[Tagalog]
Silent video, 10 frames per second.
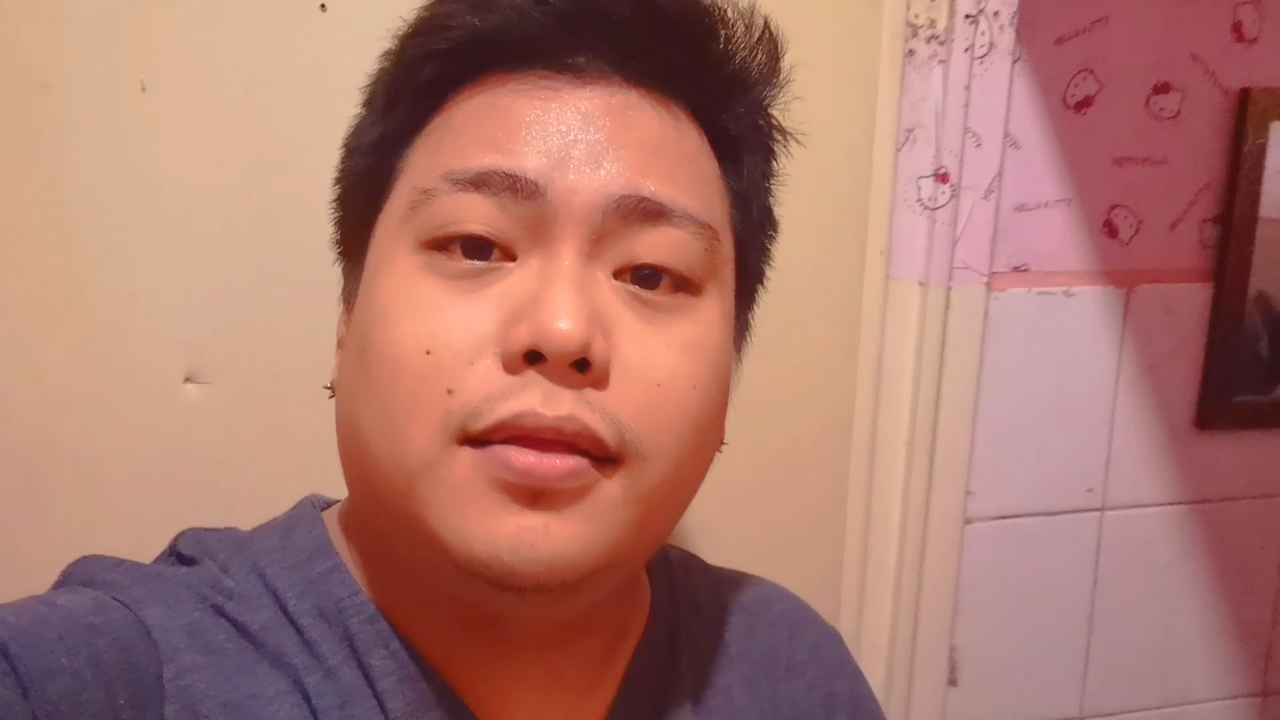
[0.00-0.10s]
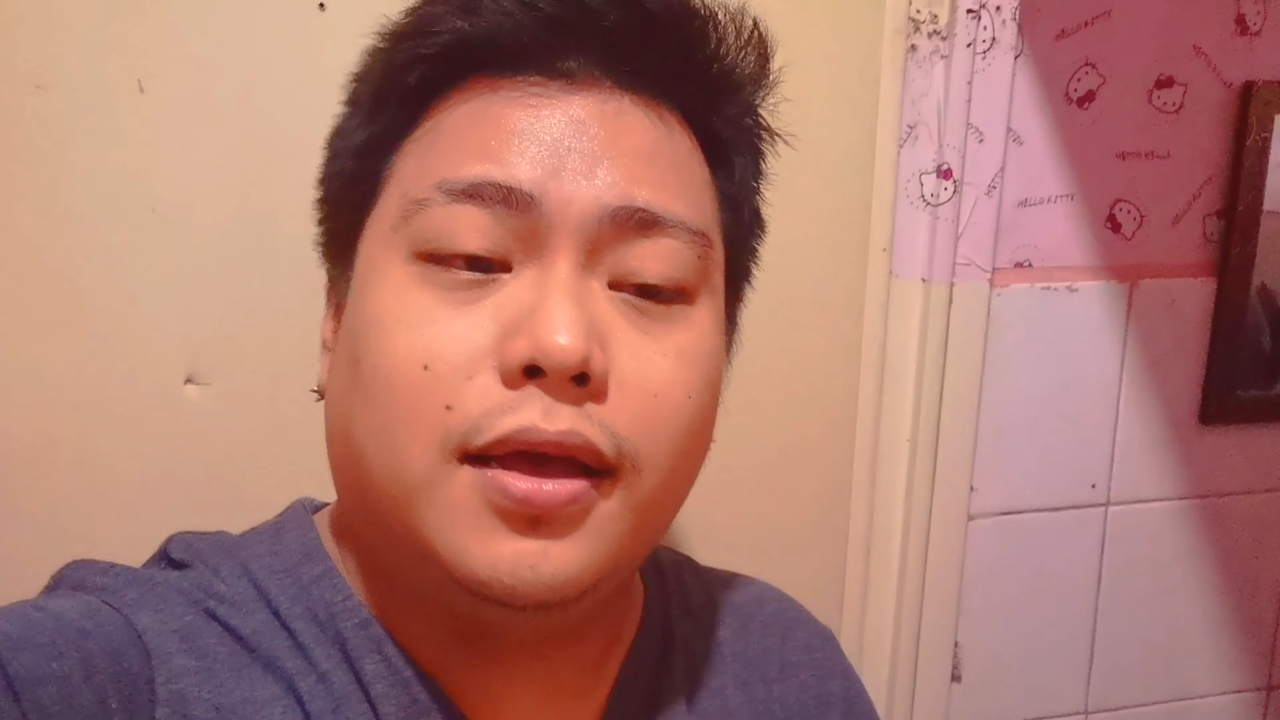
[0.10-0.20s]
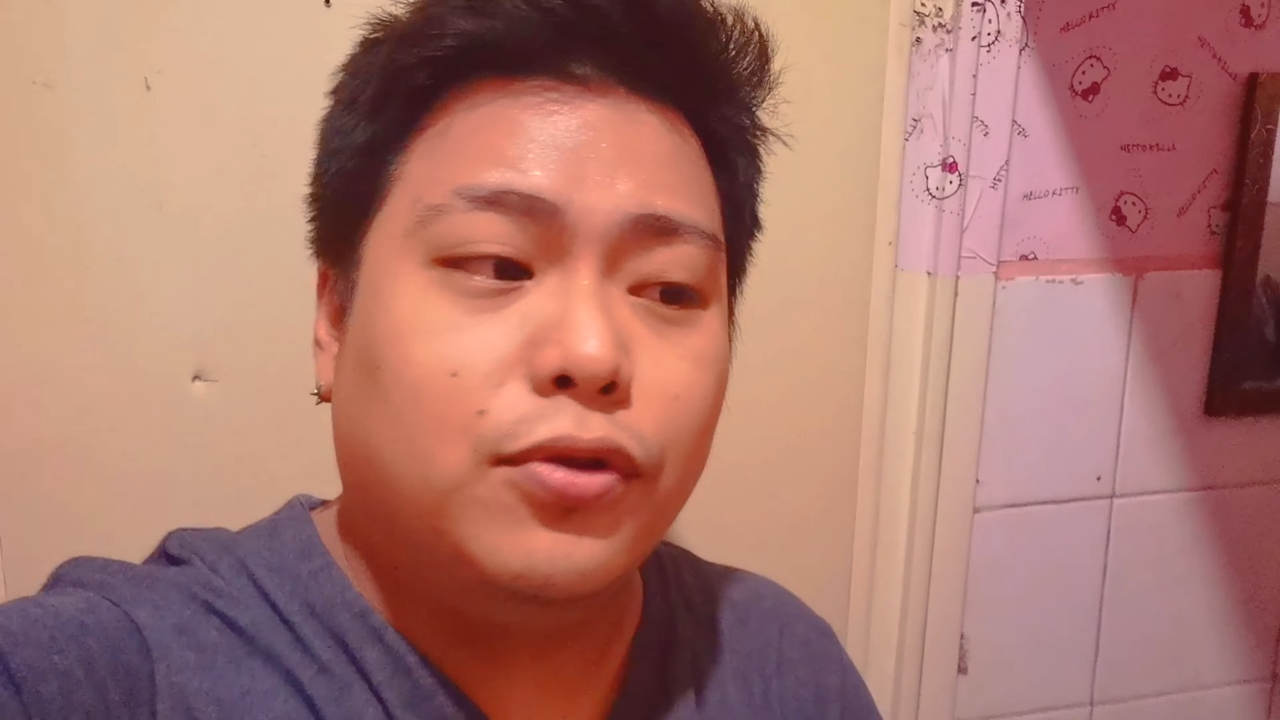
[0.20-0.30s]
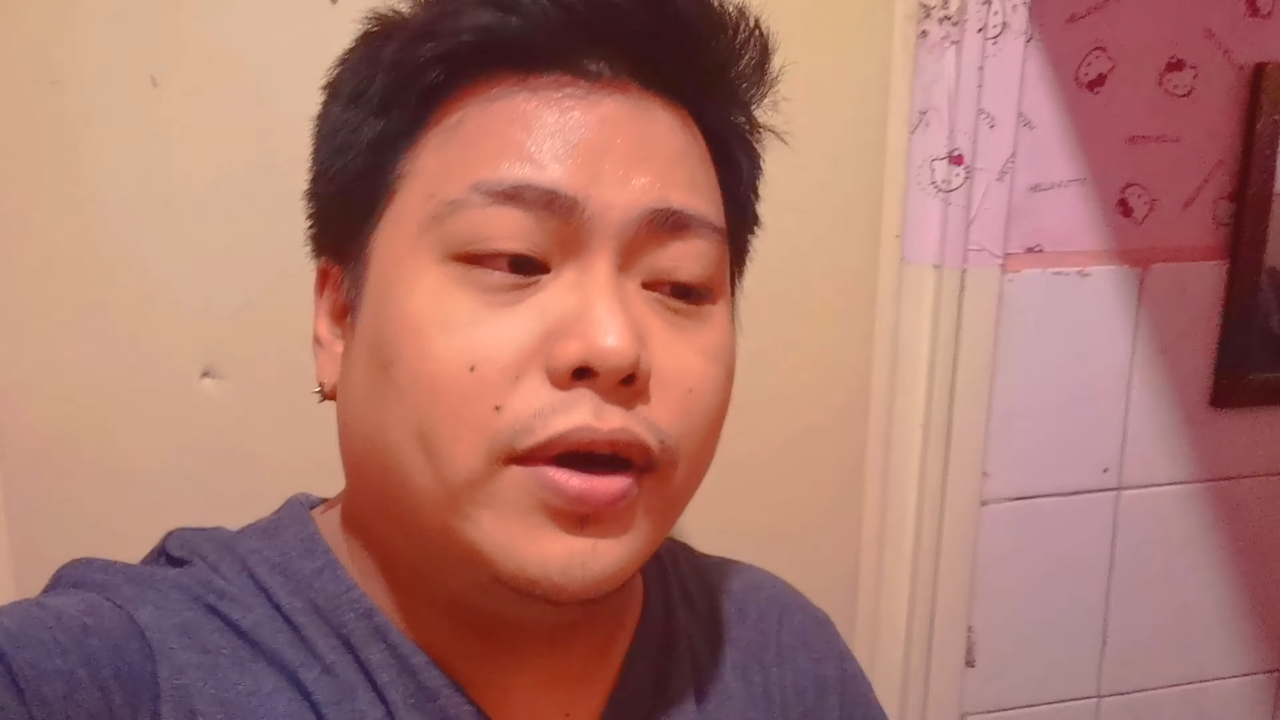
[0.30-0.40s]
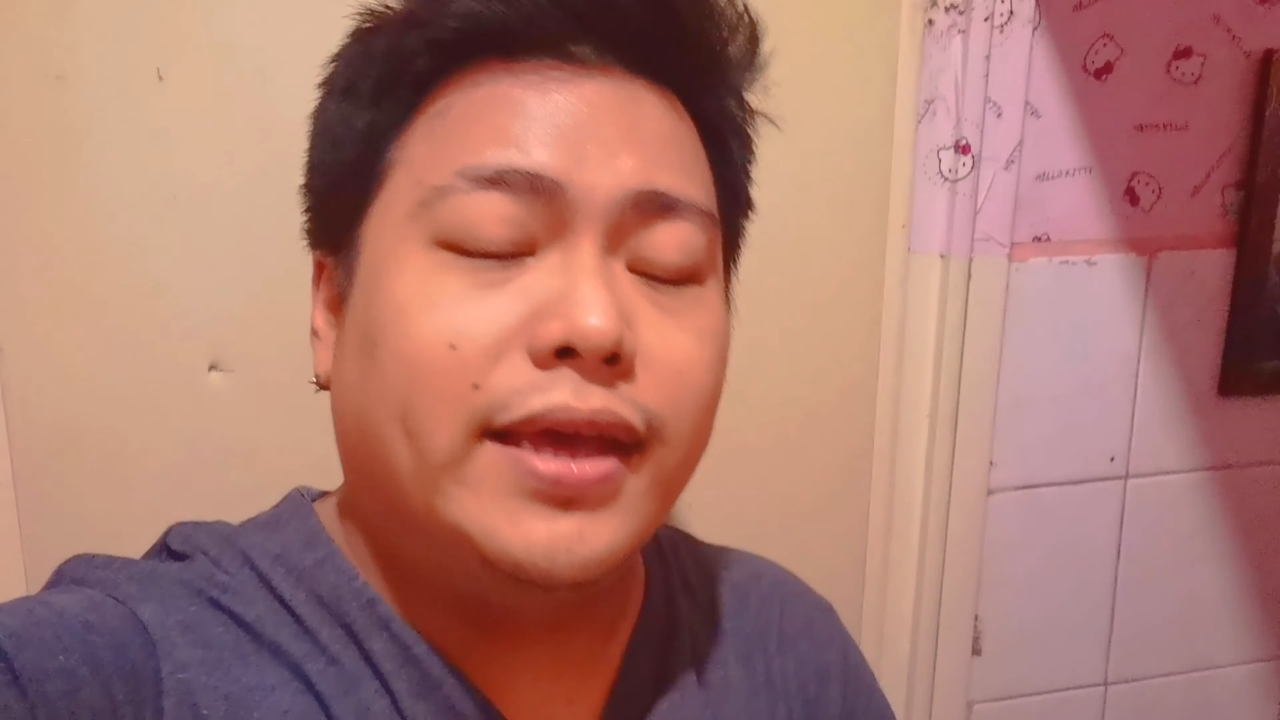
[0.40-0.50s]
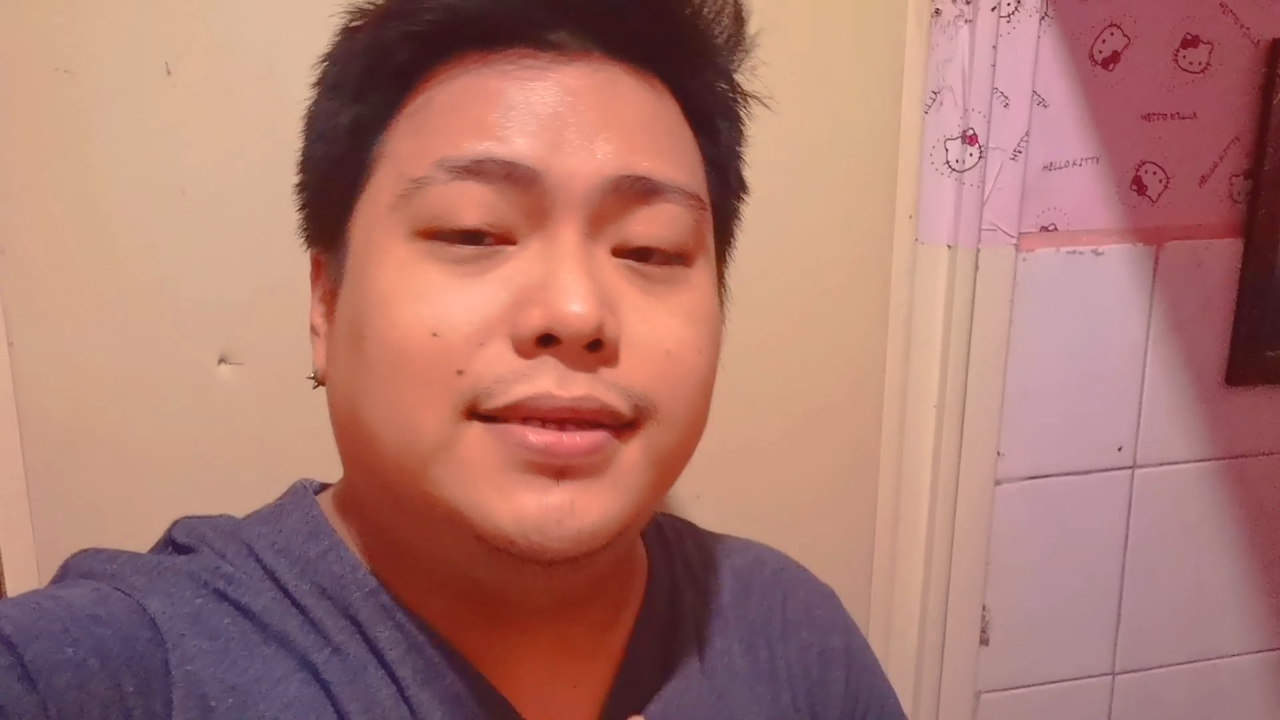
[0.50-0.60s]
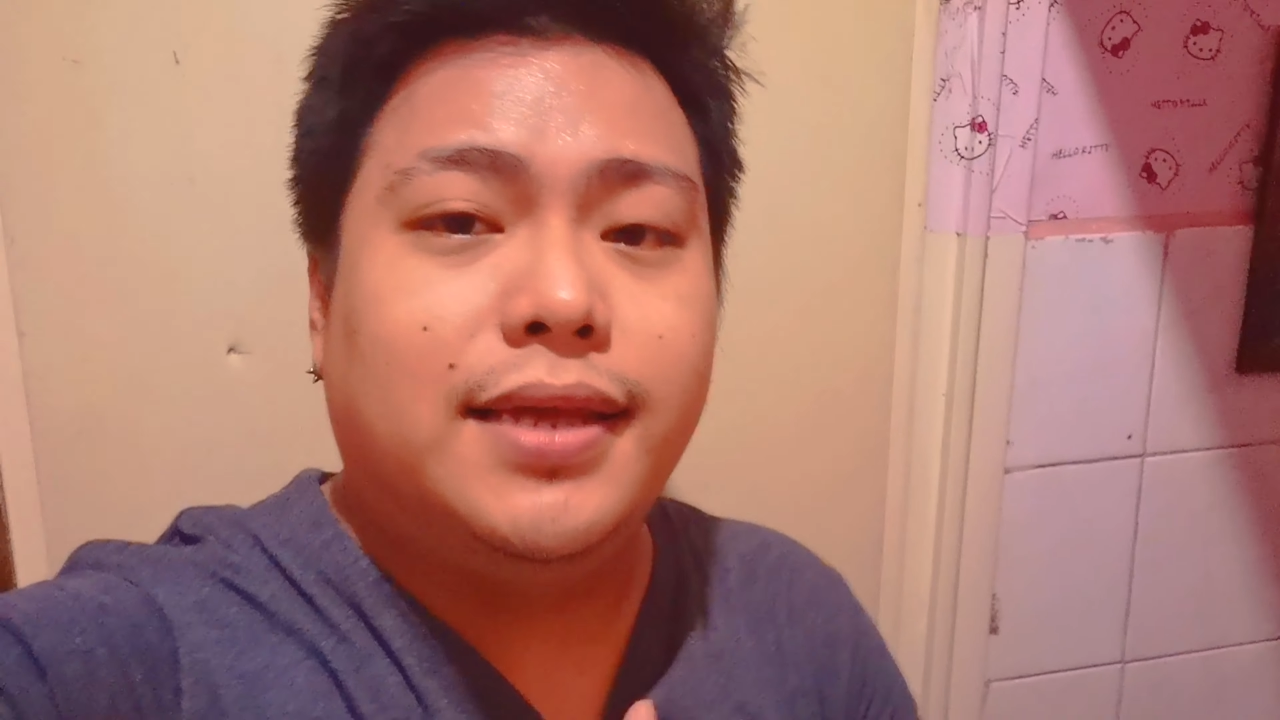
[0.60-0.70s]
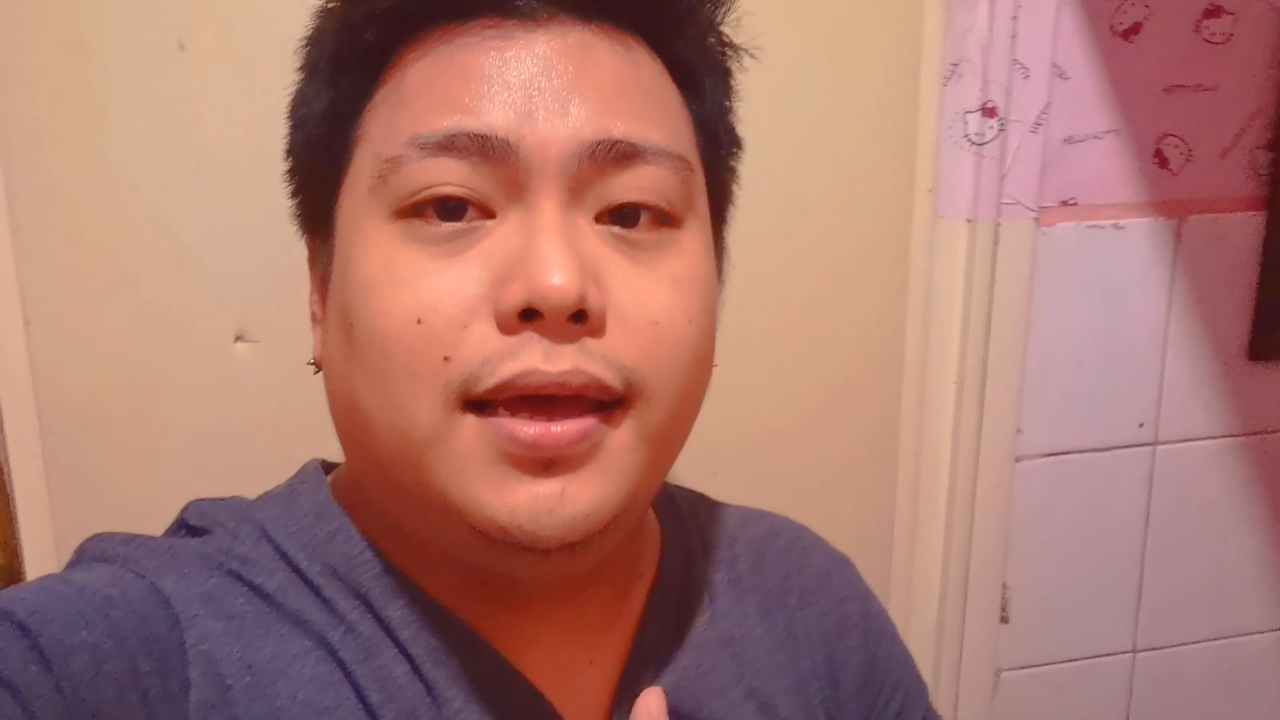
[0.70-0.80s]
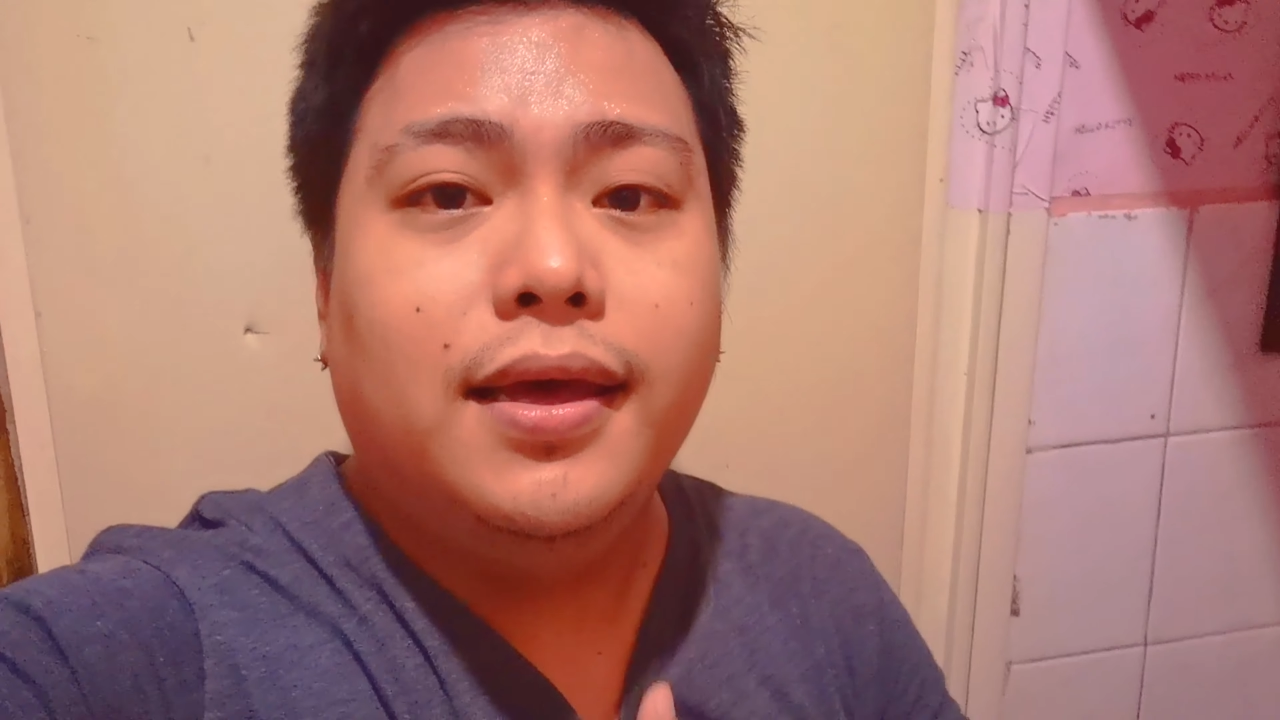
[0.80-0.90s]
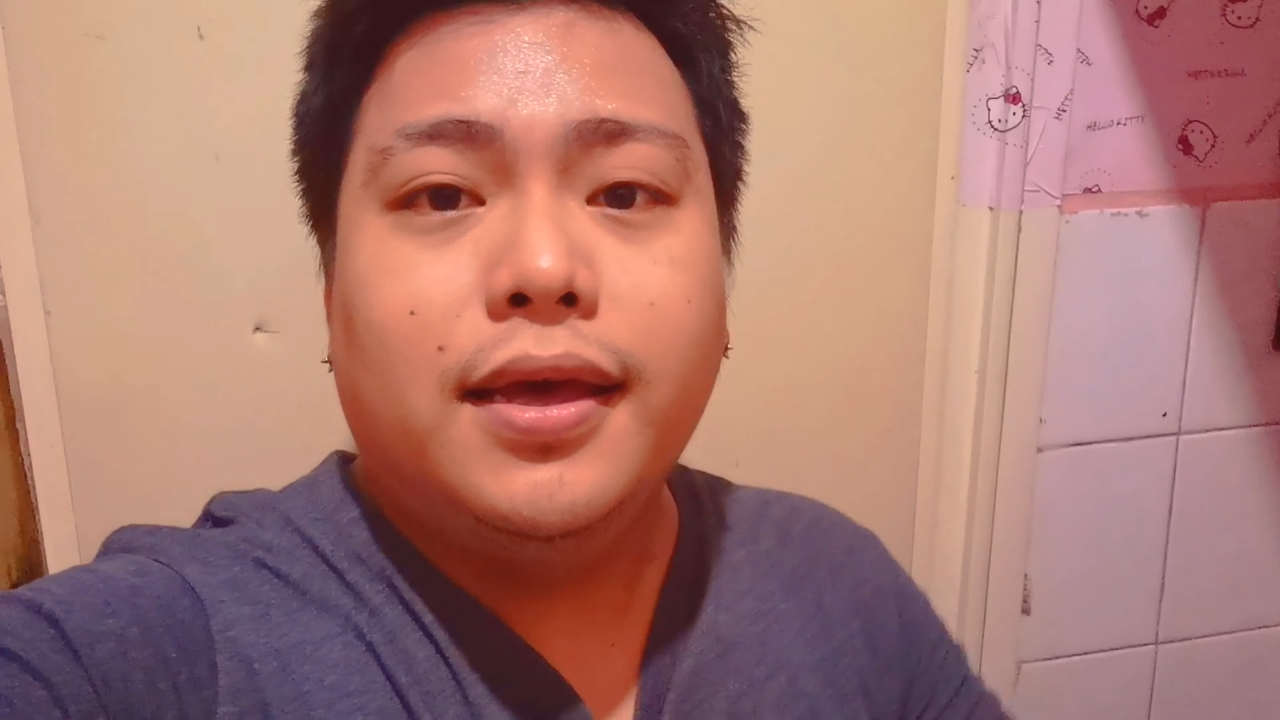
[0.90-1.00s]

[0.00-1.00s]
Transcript: na gano'ng kaikse.